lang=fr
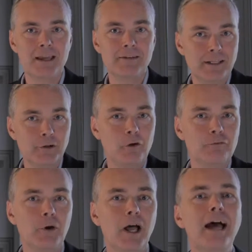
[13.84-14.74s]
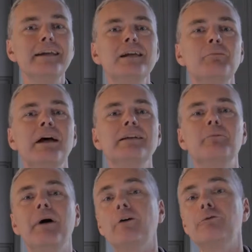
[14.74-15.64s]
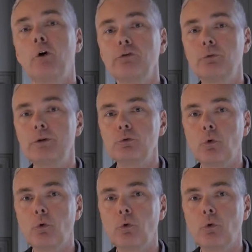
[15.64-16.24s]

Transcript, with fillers: Cette œuvre a été peinte par François de